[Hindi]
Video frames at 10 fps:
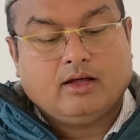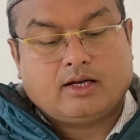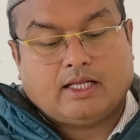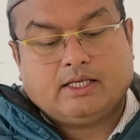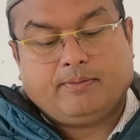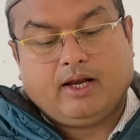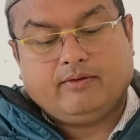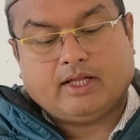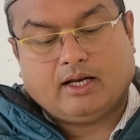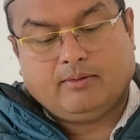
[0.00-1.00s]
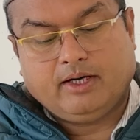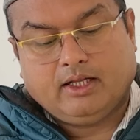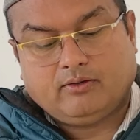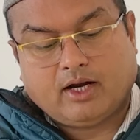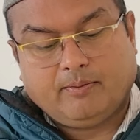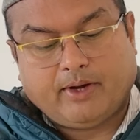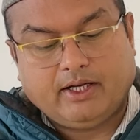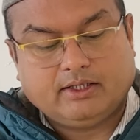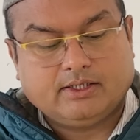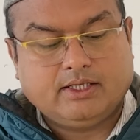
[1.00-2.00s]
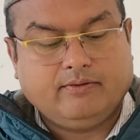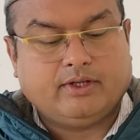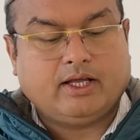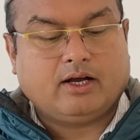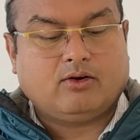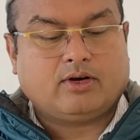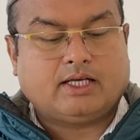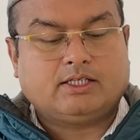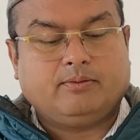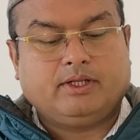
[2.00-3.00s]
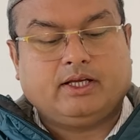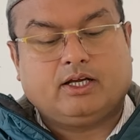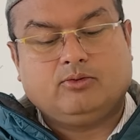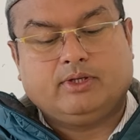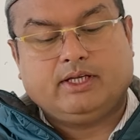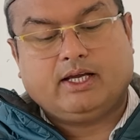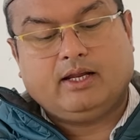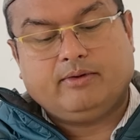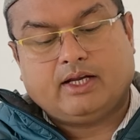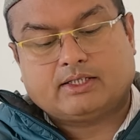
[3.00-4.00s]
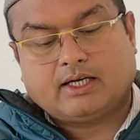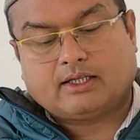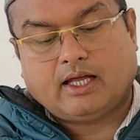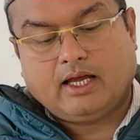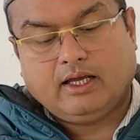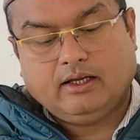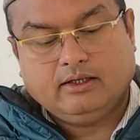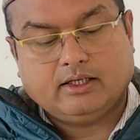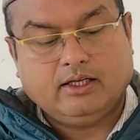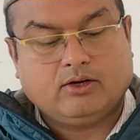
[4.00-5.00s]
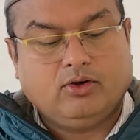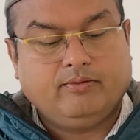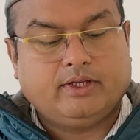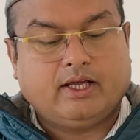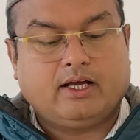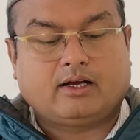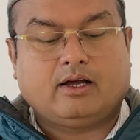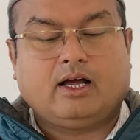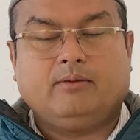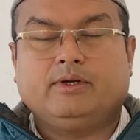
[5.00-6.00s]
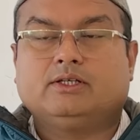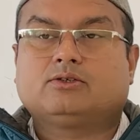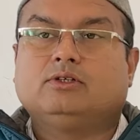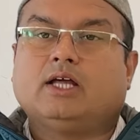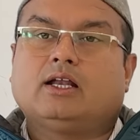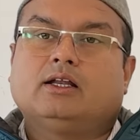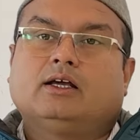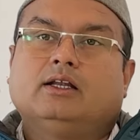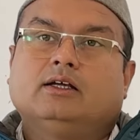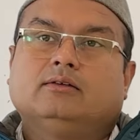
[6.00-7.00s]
राज्यपाल विधानमंडल द्वारा पारित किसी विधेयक को राष्ट्रपति की अनुमति के लिए भी रख सकता है यदि कोई विधेयक अब इसको ध्यान रखना